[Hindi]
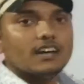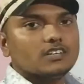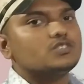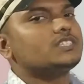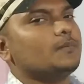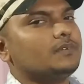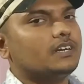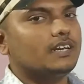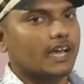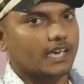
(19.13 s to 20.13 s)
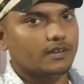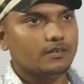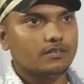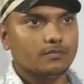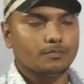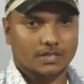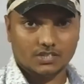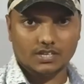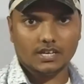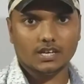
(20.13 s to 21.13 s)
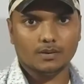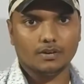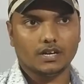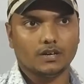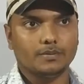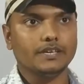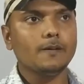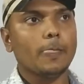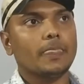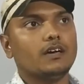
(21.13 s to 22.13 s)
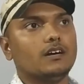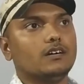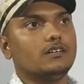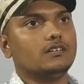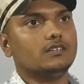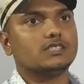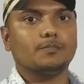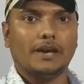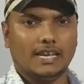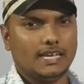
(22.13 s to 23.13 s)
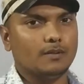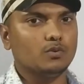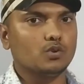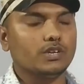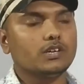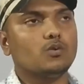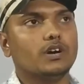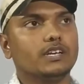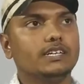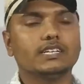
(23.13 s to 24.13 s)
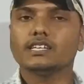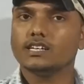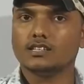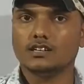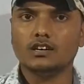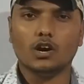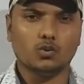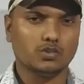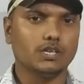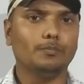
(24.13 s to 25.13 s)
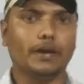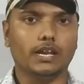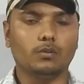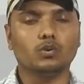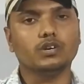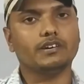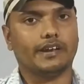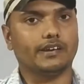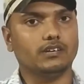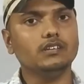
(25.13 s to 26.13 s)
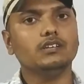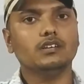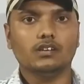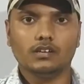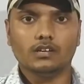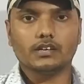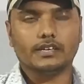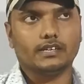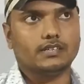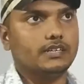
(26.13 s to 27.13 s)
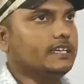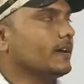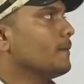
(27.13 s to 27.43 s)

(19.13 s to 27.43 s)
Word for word: uh, का जो चैप्टर नाइन बच गया है हमारा अभी uh, इससे पहले हम लोगों ने कोऑर्डिनेटर किया था उससे पहले हम लोगों ने ट्रायंगल किया था ठीक